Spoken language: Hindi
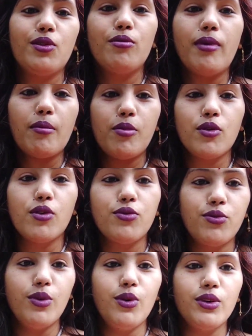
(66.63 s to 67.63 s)
तो मैं आप लोग को
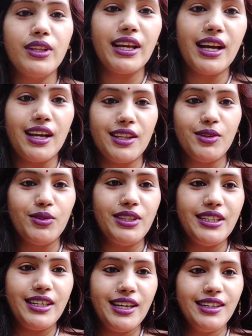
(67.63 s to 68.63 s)
फुल लुक दिखाती हूँ
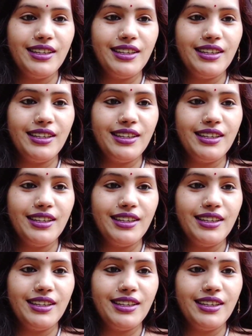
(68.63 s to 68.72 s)
ठीक है